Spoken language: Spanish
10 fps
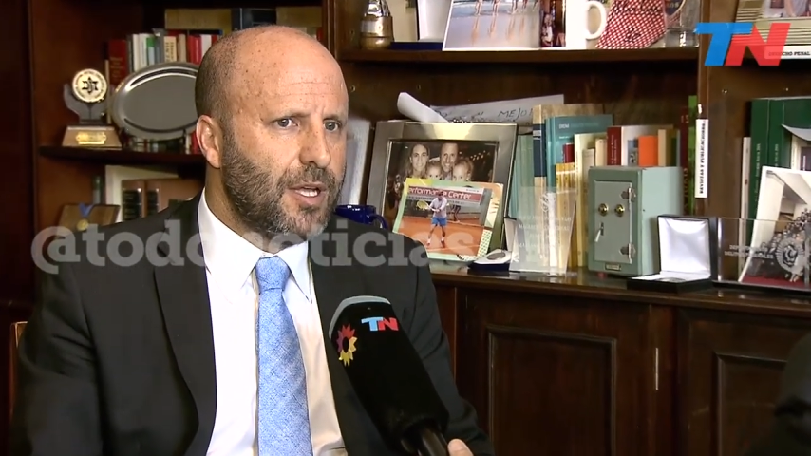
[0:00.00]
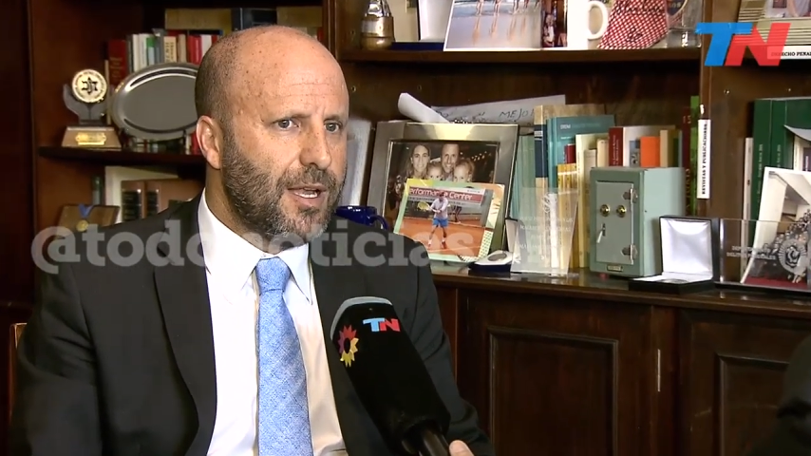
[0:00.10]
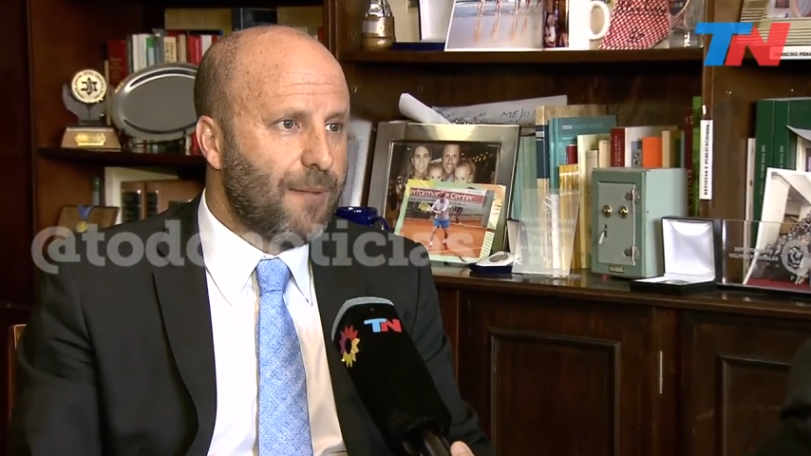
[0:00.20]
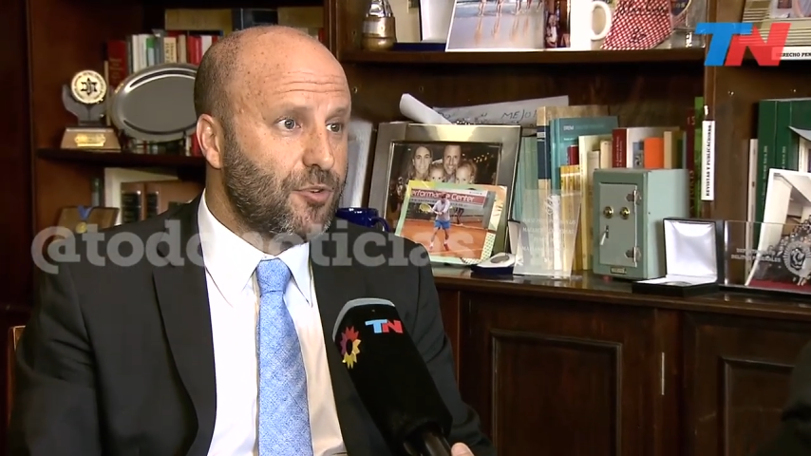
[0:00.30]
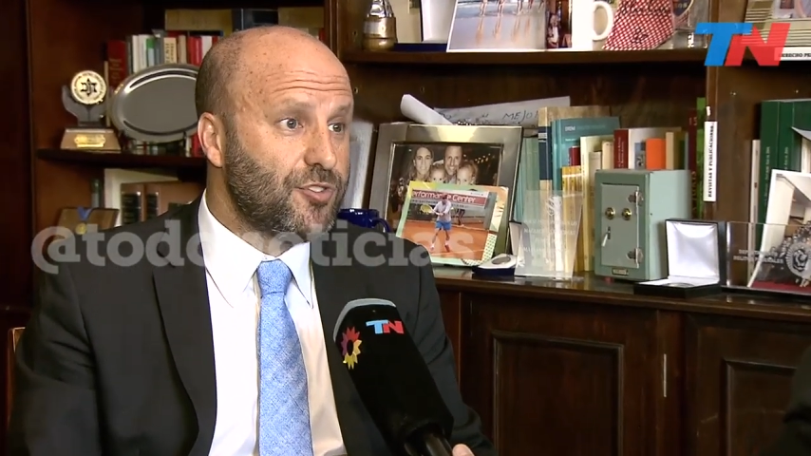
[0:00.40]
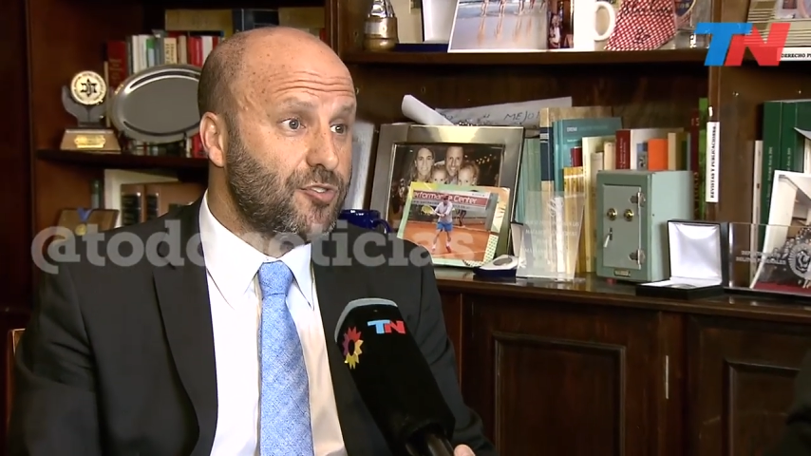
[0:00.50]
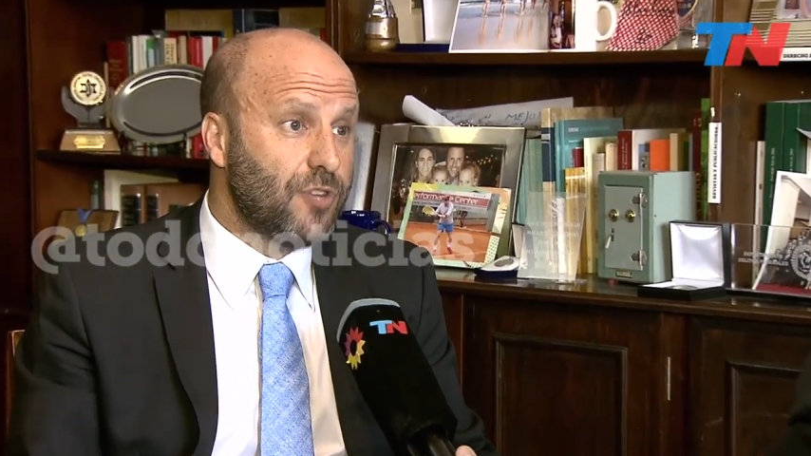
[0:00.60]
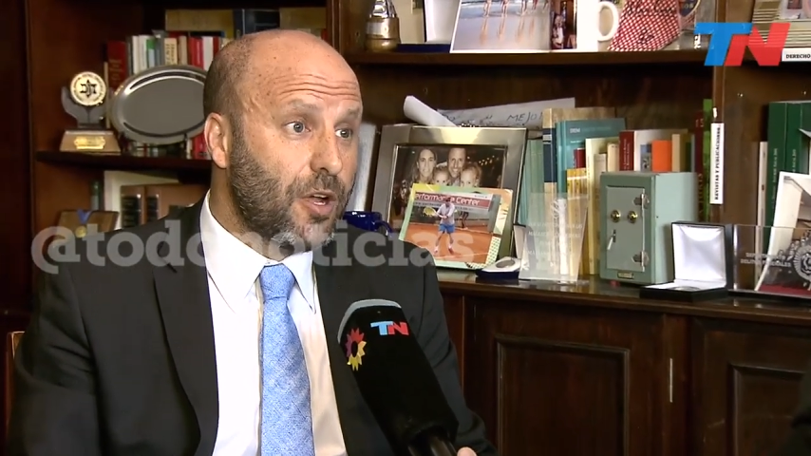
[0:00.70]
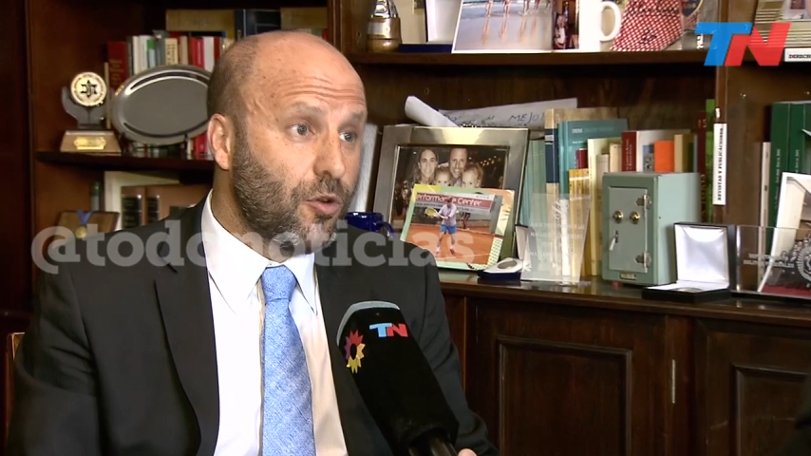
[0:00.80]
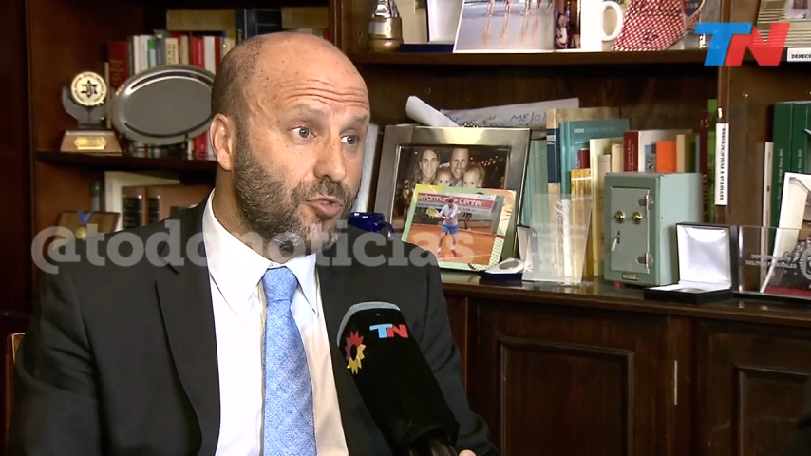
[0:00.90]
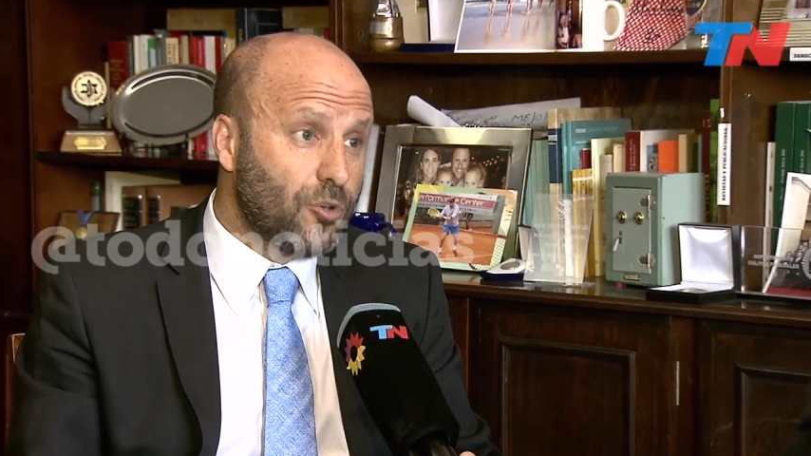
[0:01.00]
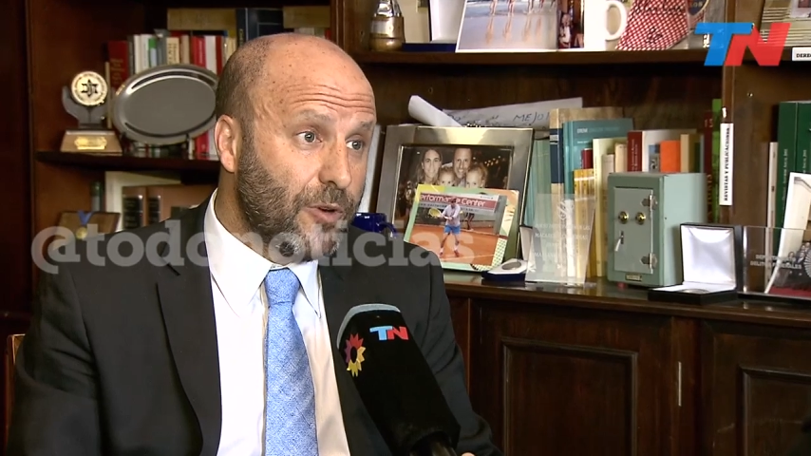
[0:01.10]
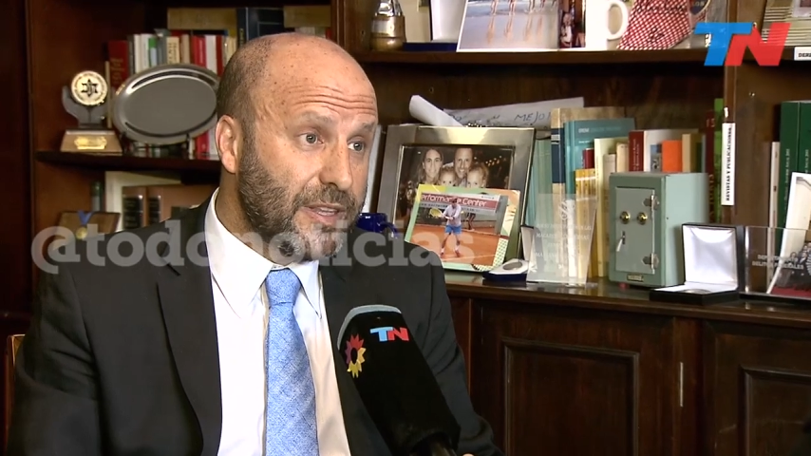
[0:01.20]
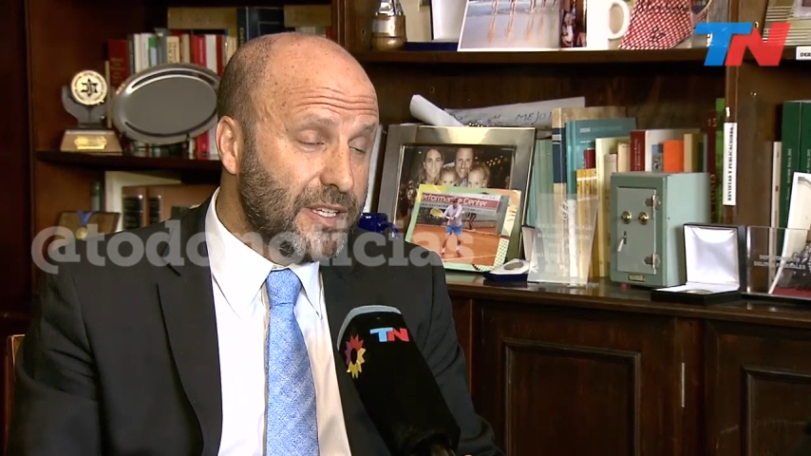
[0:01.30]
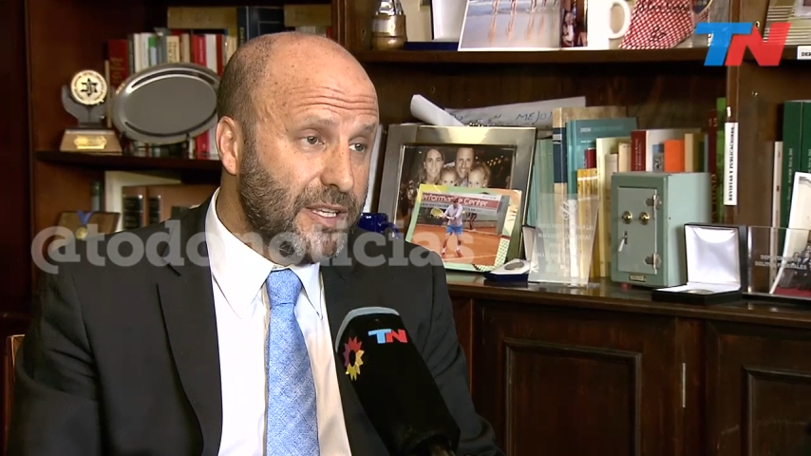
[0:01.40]
La posición es
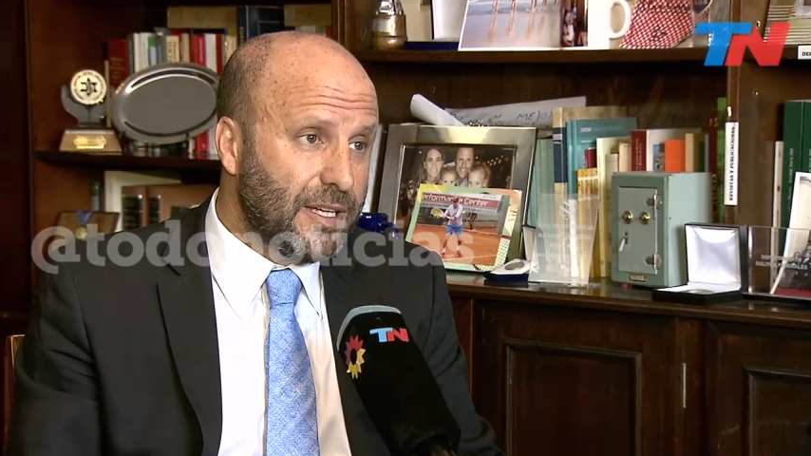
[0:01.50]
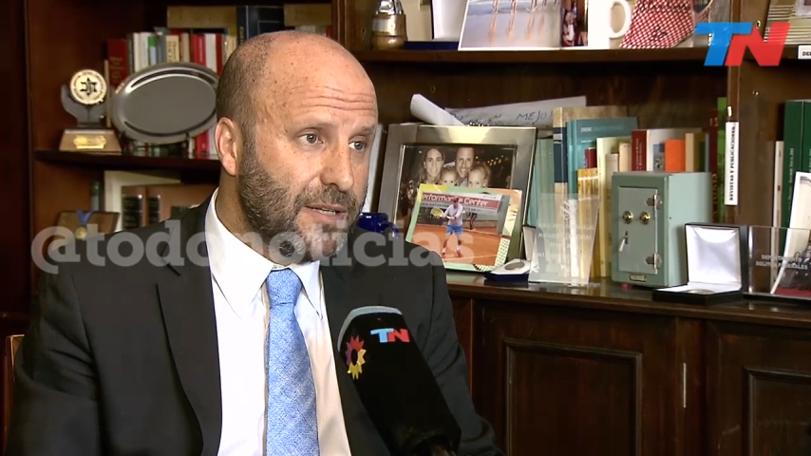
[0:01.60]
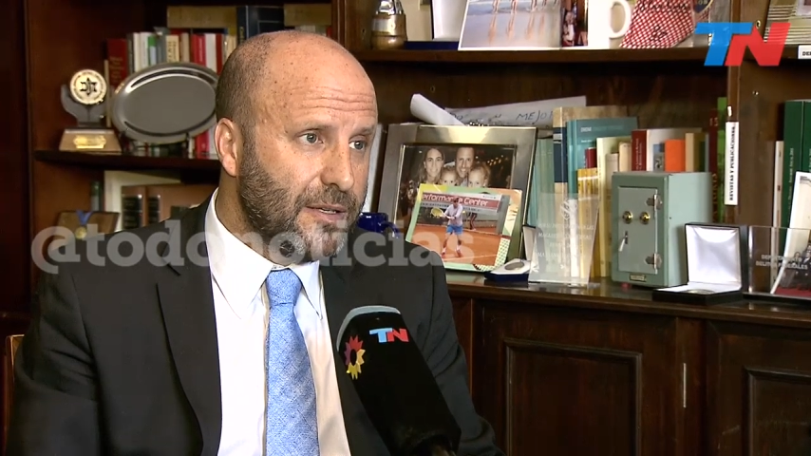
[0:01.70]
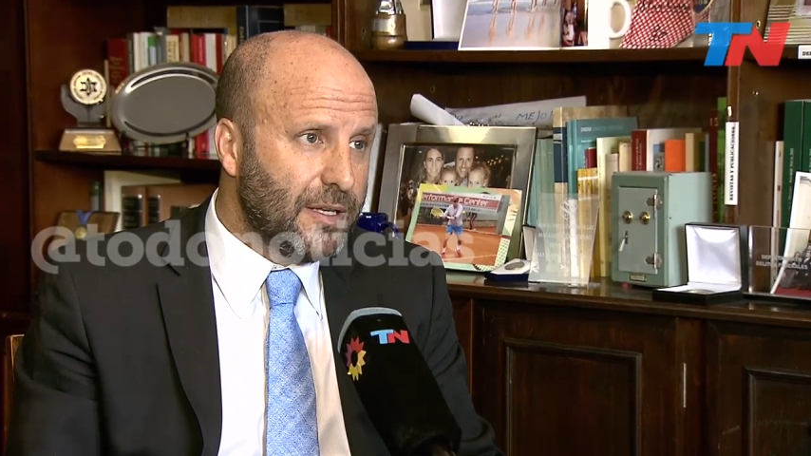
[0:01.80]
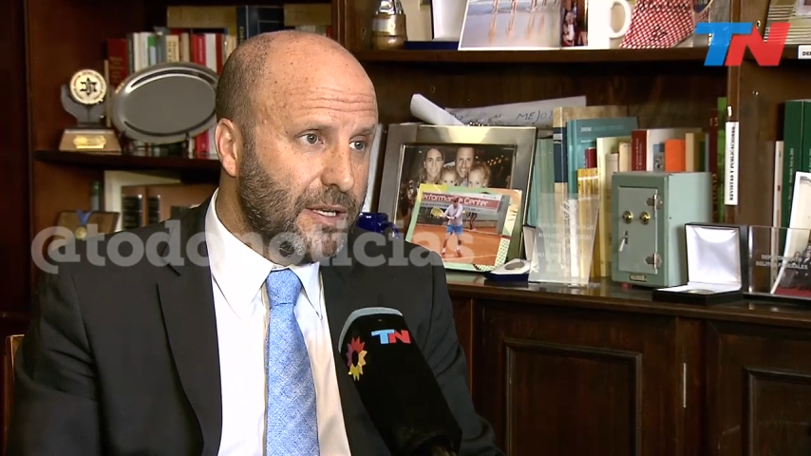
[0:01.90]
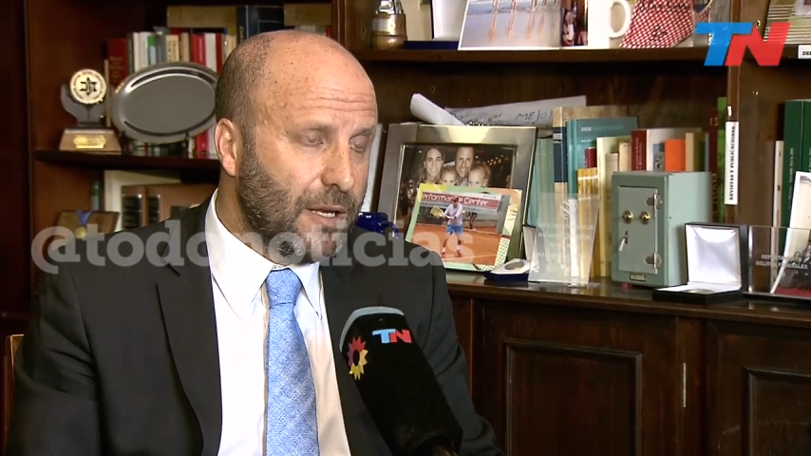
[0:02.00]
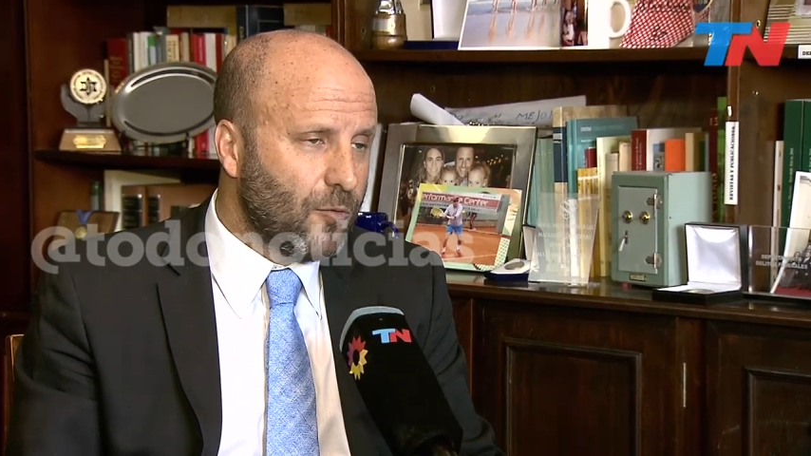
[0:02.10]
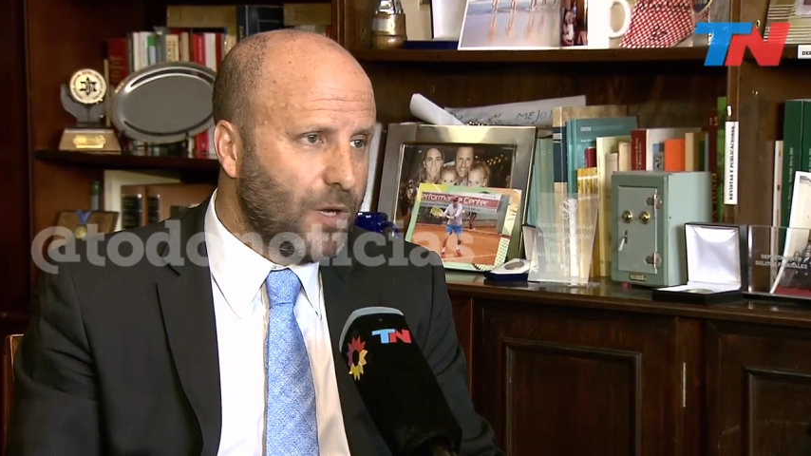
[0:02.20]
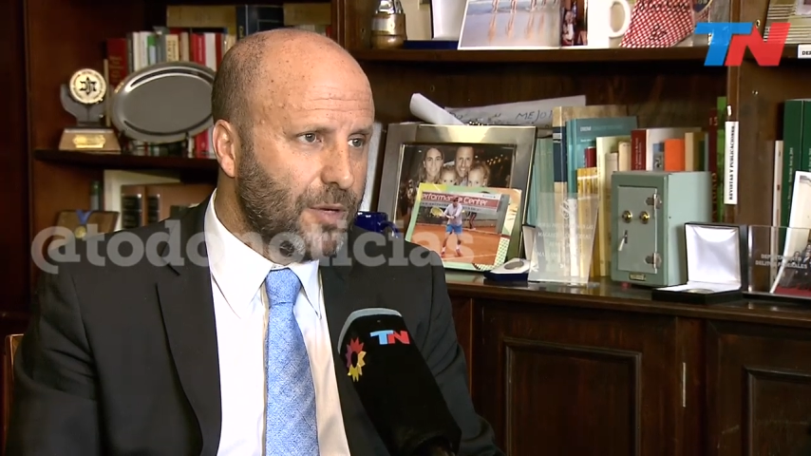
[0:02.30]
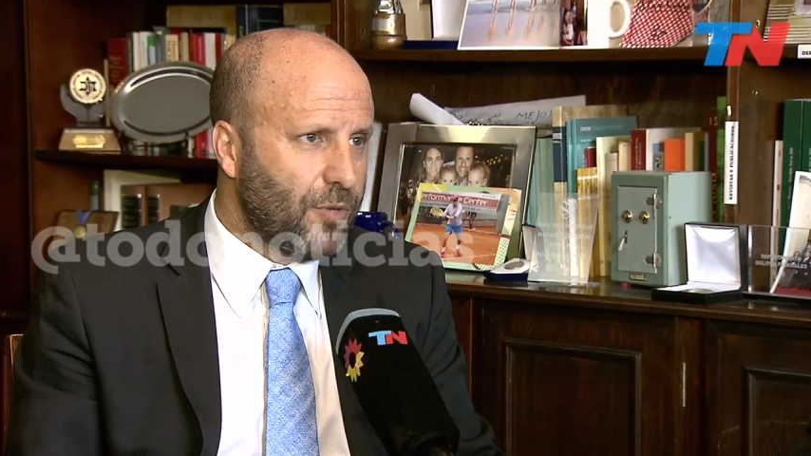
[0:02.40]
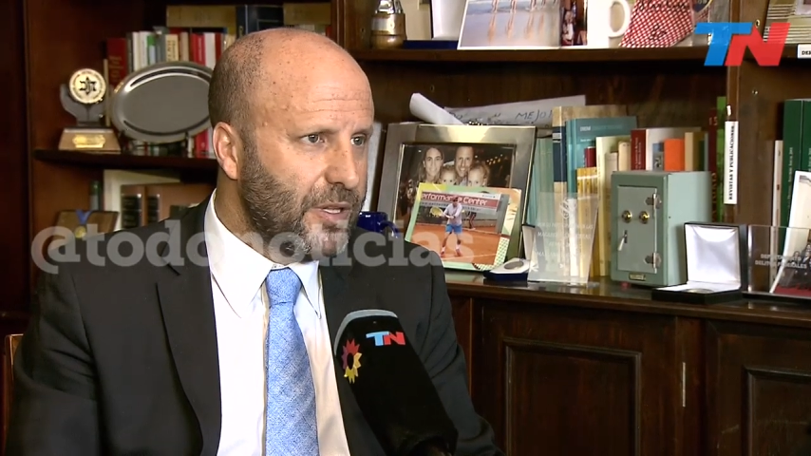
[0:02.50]
controvertida en el cuerpo,